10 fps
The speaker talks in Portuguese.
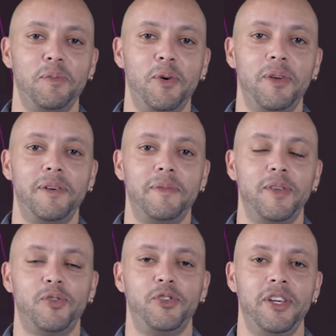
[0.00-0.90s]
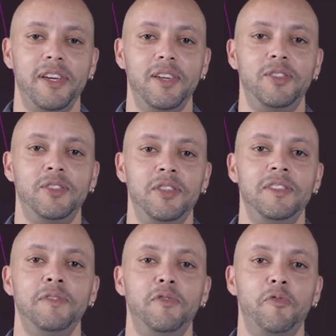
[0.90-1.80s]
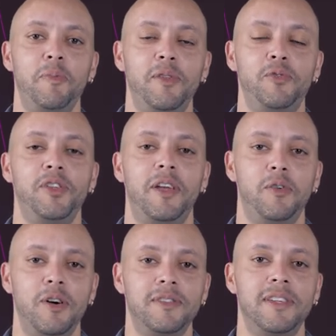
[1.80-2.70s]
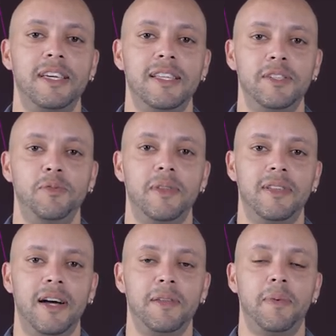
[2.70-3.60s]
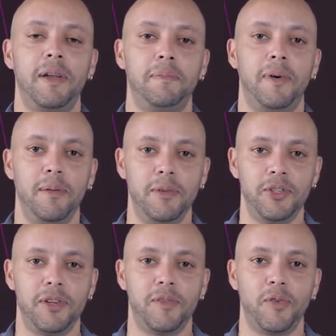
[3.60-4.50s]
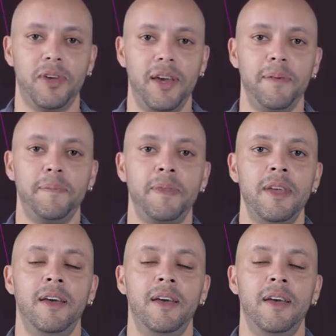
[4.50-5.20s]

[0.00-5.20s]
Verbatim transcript: Moura, eu sou gerente de desenvolvimento de negócios aqui na Dimitado para Publishers, ok?